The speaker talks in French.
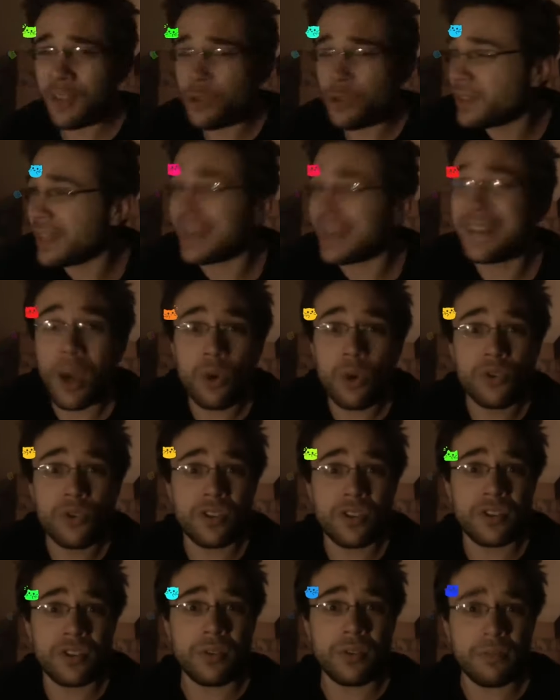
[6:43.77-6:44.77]
avec mais du caca au
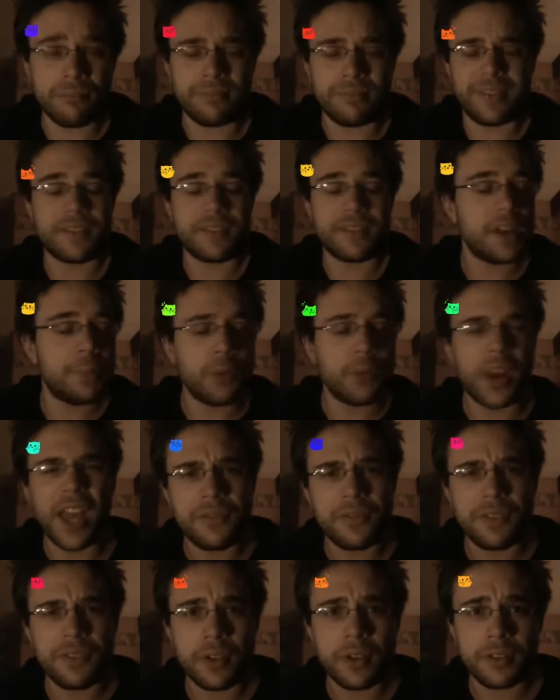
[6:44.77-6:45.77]
cucu. Désolé pour
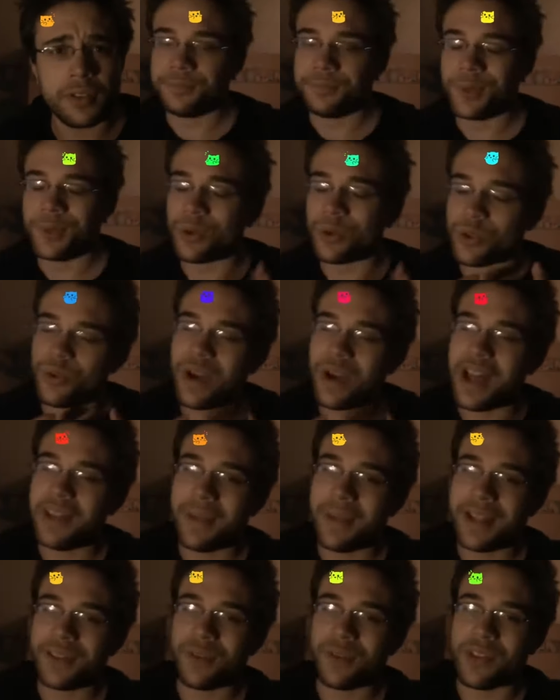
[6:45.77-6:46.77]
la référence. Bon, je dois
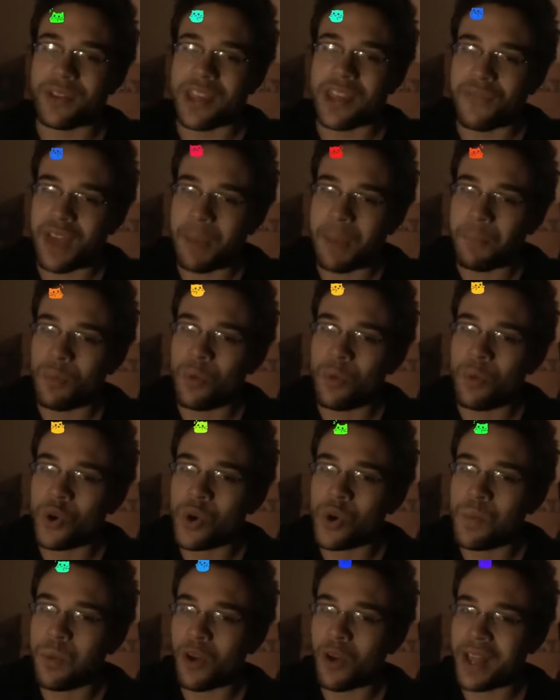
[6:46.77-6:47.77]
admettre que ça fait un peu
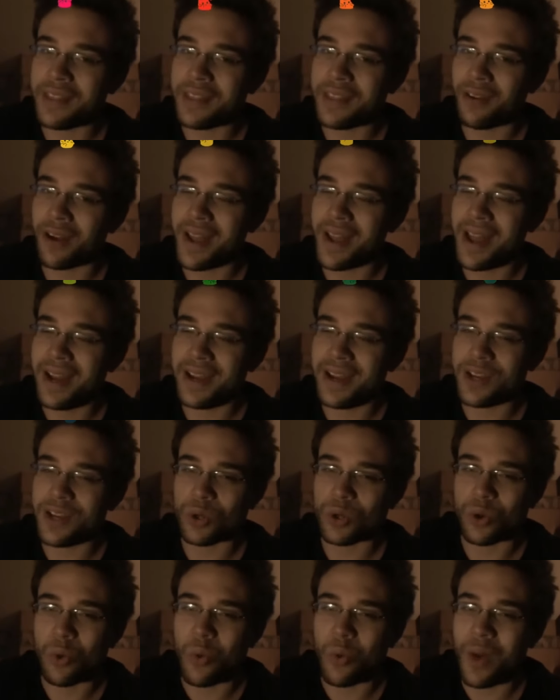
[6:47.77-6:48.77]
beaucoup pour être réel et
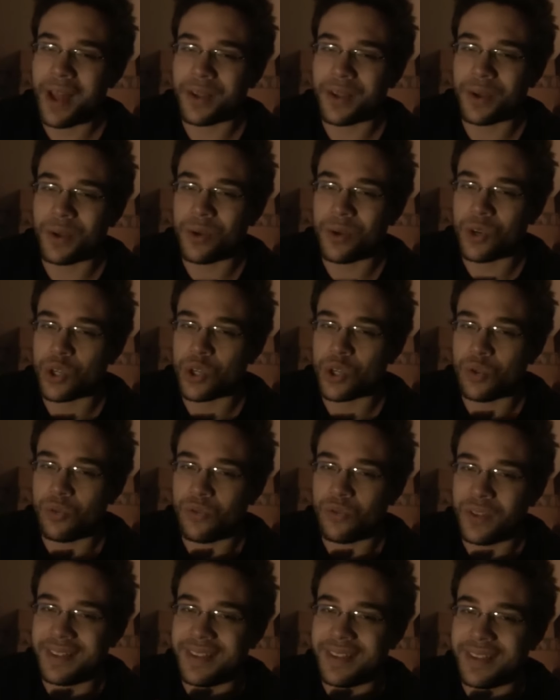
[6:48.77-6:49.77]
je crois que je
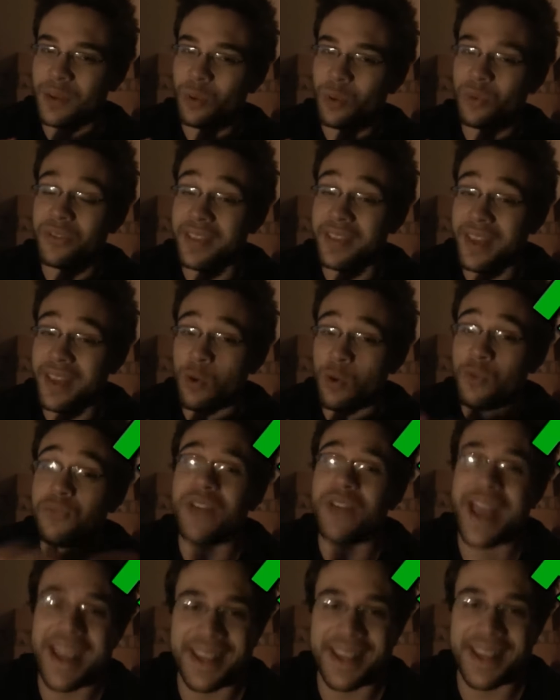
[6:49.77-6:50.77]
vais dénoncer le
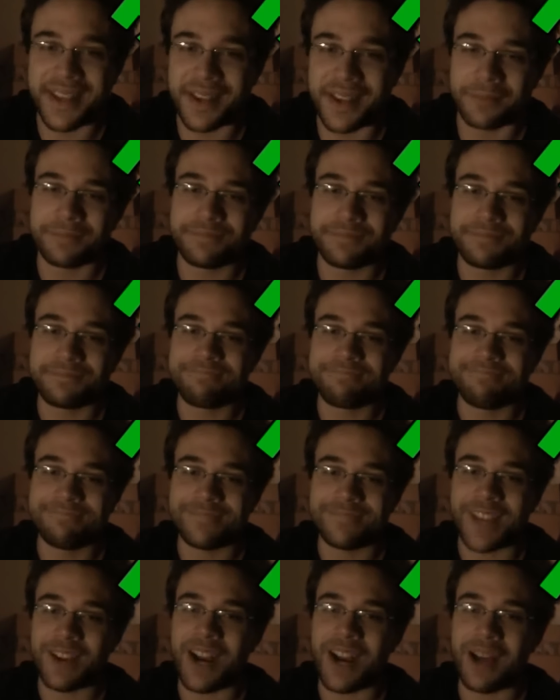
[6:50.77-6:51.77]
fake. Ah
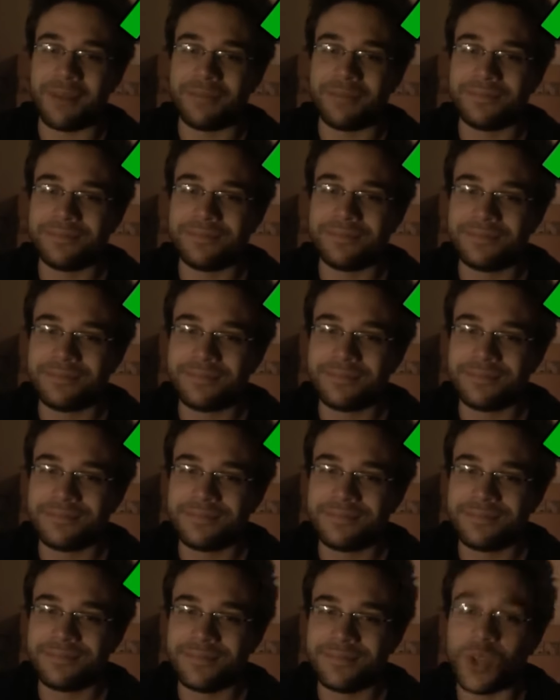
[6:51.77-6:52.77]
merde. Voilà.
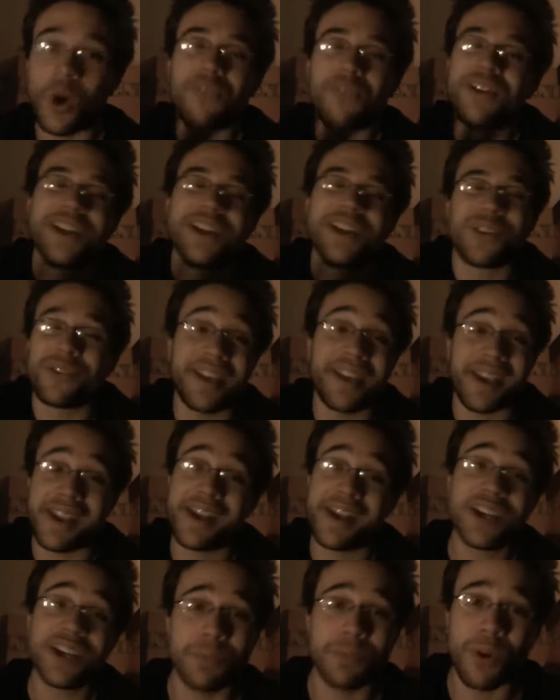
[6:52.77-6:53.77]
Non, en fait, j'en sais
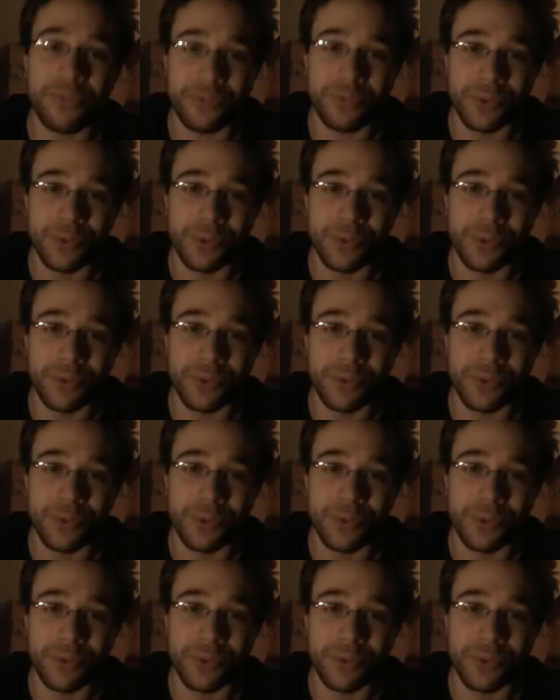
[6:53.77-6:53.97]
rien, je m'en